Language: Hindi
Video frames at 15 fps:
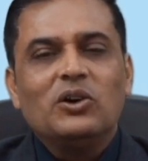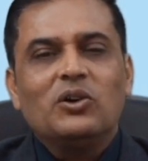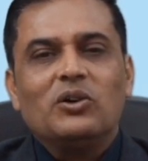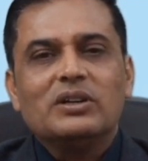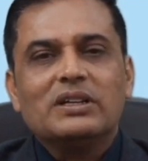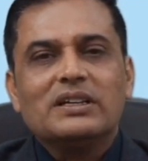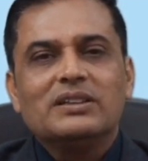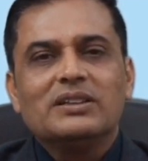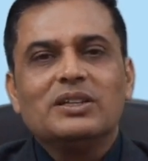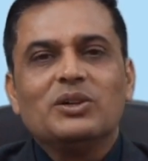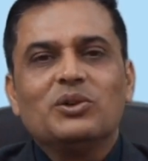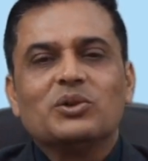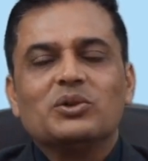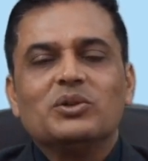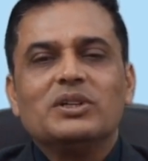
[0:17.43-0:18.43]
और कितने
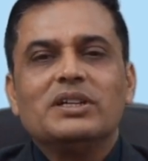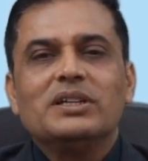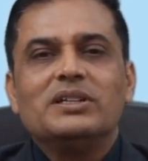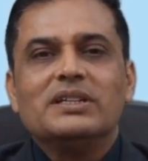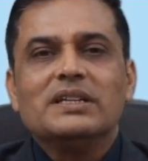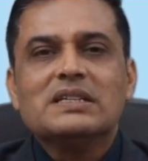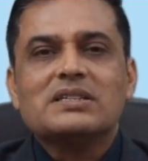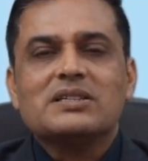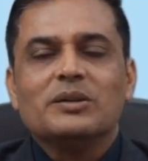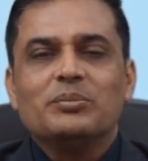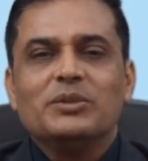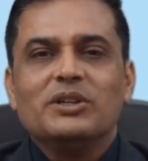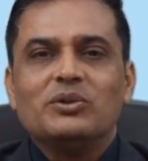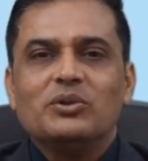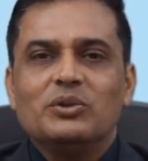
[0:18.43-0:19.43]
लोग तो ये टेस्ट
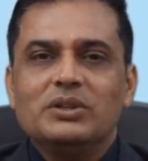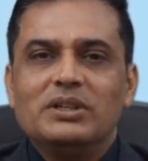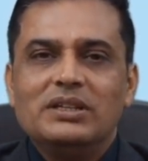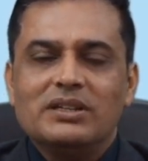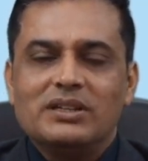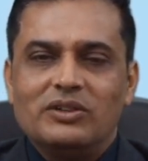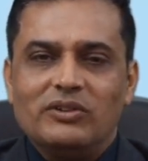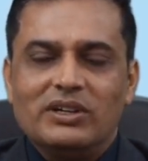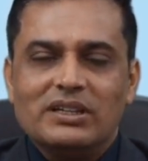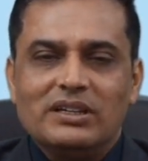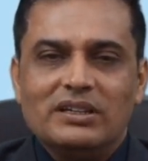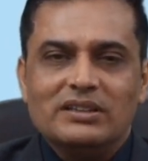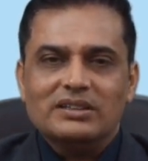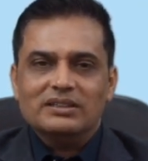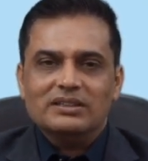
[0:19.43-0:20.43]
अपना खुद ही करवा के लाते